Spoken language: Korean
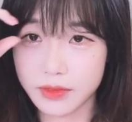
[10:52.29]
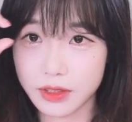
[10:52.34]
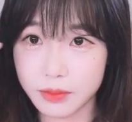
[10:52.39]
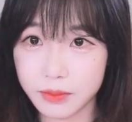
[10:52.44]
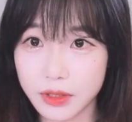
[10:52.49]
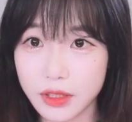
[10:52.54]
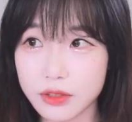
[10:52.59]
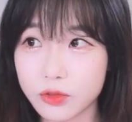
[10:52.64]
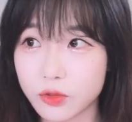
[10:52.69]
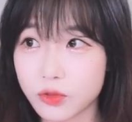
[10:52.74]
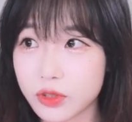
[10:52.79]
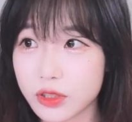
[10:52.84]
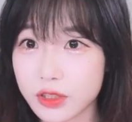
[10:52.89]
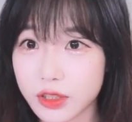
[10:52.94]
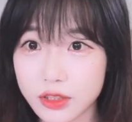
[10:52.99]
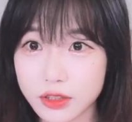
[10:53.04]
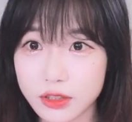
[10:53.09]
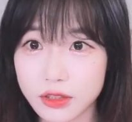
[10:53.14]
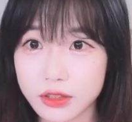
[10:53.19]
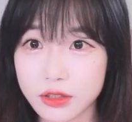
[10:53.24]
매일
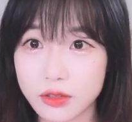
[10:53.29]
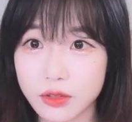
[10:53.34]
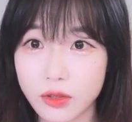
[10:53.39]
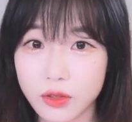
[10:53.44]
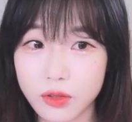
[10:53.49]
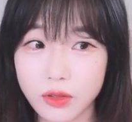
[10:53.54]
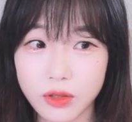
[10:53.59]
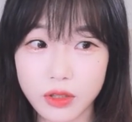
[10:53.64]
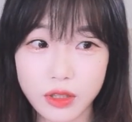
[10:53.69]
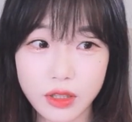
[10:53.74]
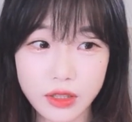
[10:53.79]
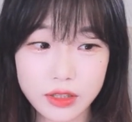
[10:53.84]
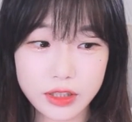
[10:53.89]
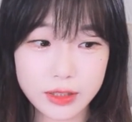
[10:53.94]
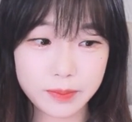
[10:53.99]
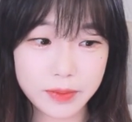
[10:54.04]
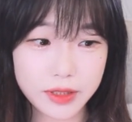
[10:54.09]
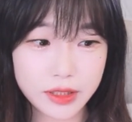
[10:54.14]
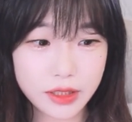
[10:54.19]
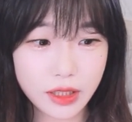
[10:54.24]
2시간씩 어
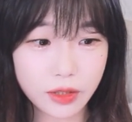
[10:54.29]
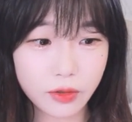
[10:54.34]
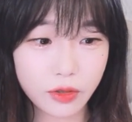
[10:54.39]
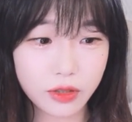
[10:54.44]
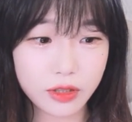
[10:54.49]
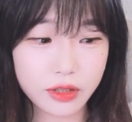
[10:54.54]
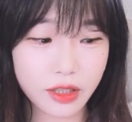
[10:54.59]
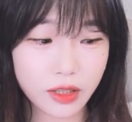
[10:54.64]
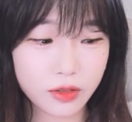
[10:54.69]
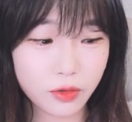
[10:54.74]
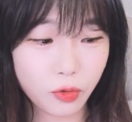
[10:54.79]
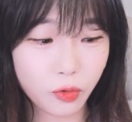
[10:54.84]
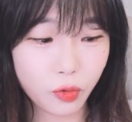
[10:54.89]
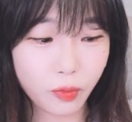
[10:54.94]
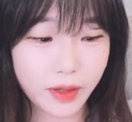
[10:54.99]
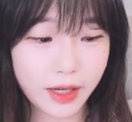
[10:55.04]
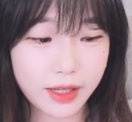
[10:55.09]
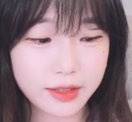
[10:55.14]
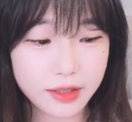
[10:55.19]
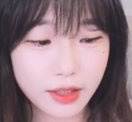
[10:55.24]
스피치 학원을 다녀도
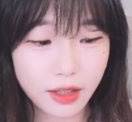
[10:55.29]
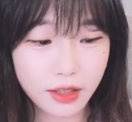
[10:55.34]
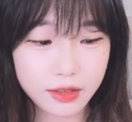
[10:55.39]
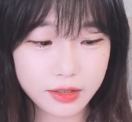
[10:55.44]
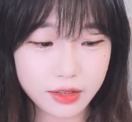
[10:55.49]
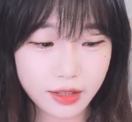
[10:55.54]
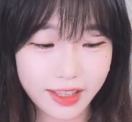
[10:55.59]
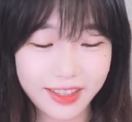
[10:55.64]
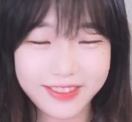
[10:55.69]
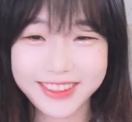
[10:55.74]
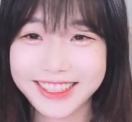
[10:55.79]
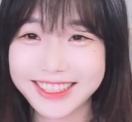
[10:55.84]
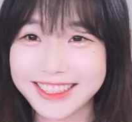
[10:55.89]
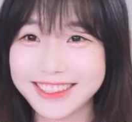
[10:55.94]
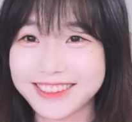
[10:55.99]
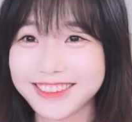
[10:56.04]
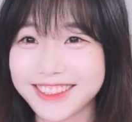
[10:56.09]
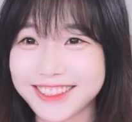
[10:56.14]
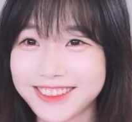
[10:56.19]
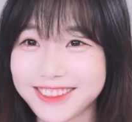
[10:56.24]
말 잘하는 사람이 될
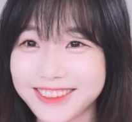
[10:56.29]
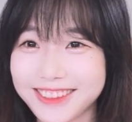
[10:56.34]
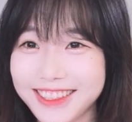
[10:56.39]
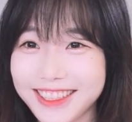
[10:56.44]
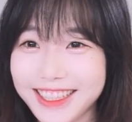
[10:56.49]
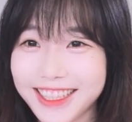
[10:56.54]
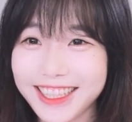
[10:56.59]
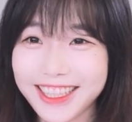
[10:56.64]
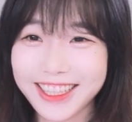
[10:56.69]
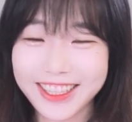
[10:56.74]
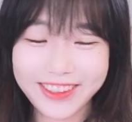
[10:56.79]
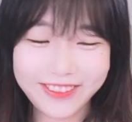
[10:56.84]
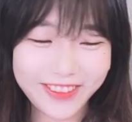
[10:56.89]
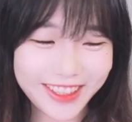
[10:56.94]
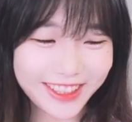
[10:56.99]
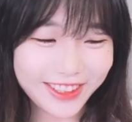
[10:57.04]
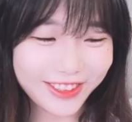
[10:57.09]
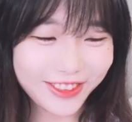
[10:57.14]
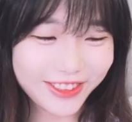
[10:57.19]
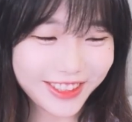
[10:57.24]
수 있고
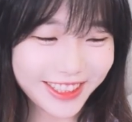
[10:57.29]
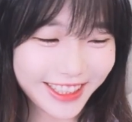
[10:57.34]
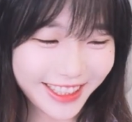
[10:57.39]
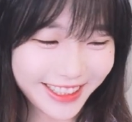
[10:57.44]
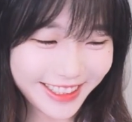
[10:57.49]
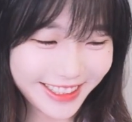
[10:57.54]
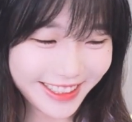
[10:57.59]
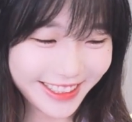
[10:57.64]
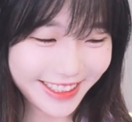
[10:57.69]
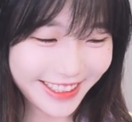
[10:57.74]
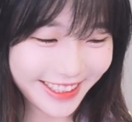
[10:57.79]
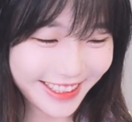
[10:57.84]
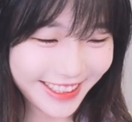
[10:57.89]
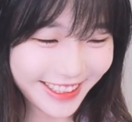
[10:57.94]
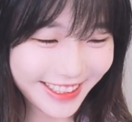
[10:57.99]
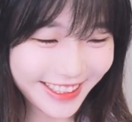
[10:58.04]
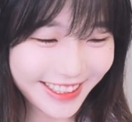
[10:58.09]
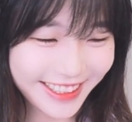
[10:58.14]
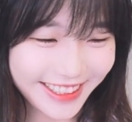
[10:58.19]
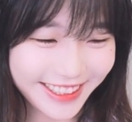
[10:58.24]
매일 2시간씩
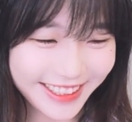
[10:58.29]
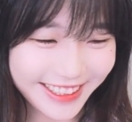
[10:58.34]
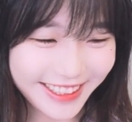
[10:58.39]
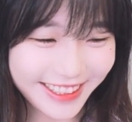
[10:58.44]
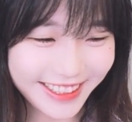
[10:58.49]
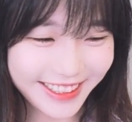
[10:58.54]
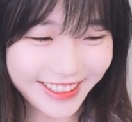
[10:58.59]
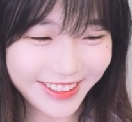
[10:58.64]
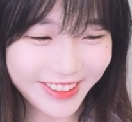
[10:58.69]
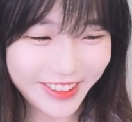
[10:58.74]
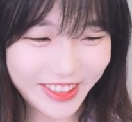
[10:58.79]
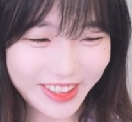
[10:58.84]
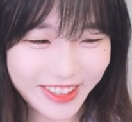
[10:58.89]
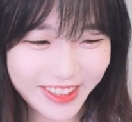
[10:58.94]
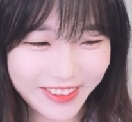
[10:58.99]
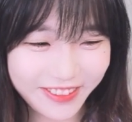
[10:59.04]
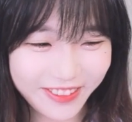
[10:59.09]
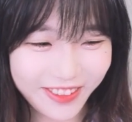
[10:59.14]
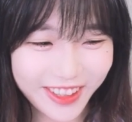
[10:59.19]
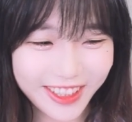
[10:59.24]
그
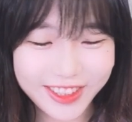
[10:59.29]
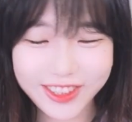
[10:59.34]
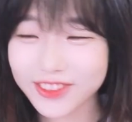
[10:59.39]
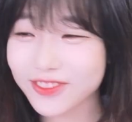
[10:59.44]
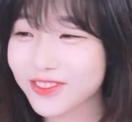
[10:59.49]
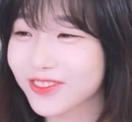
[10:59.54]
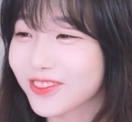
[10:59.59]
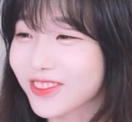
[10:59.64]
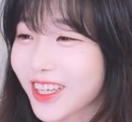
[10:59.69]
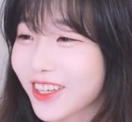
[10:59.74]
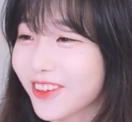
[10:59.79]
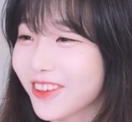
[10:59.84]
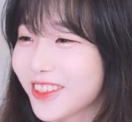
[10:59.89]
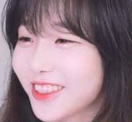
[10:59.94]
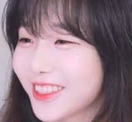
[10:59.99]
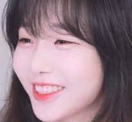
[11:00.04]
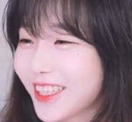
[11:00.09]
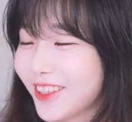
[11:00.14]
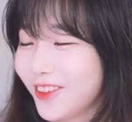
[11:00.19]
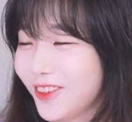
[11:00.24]
뭐야 춤
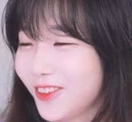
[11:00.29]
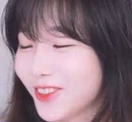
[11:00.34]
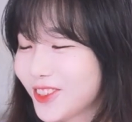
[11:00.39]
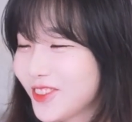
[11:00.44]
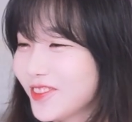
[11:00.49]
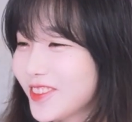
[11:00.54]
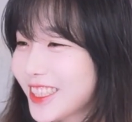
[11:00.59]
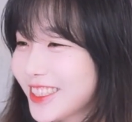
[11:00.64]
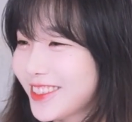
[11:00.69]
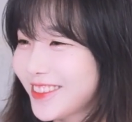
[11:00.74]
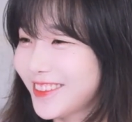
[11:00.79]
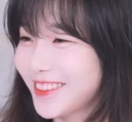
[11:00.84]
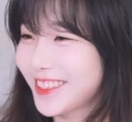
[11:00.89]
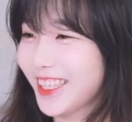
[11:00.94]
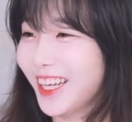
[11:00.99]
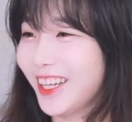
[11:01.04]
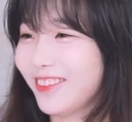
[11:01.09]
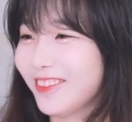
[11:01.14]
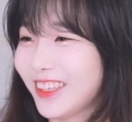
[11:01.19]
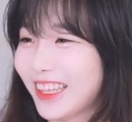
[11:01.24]
학원을 다녀도 춤 잘 추는
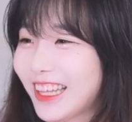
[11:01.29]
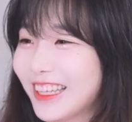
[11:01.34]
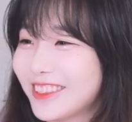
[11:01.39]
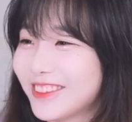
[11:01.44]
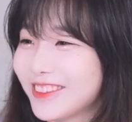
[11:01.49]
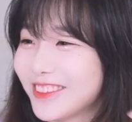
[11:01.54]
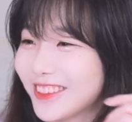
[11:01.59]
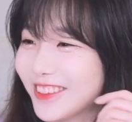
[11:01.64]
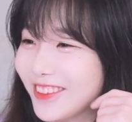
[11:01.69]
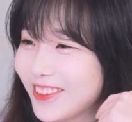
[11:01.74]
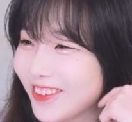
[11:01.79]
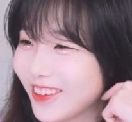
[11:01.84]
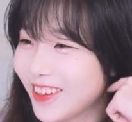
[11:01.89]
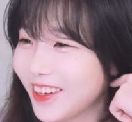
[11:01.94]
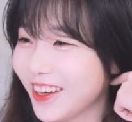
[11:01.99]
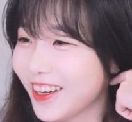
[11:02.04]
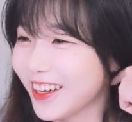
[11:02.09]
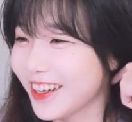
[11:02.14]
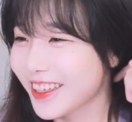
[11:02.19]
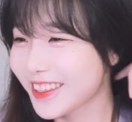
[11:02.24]
사람이 될 수 있고
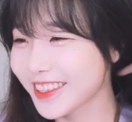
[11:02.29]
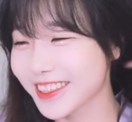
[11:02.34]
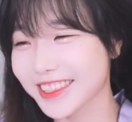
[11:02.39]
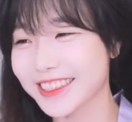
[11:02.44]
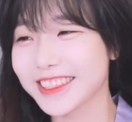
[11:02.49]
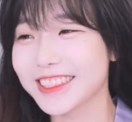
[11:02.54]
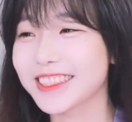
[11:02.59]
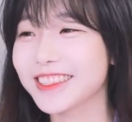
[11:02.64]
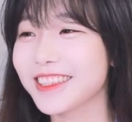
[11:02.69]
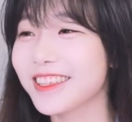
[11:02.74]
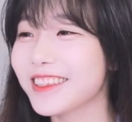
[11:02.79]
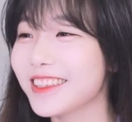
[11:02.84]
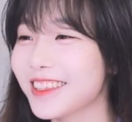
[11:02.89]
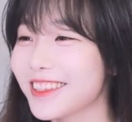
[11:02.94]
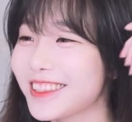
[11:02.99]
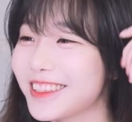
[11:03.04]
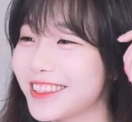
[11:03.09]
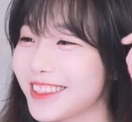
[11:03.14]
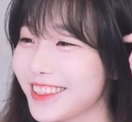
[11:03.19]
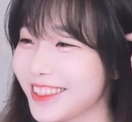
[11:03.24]
근데 그
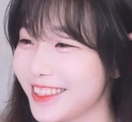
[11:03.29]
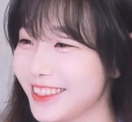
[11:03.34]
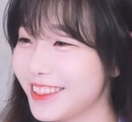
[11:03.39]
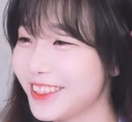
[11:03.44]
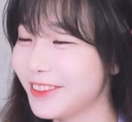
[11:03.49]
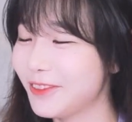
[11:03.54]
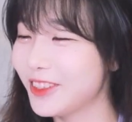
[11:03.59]
시간에 그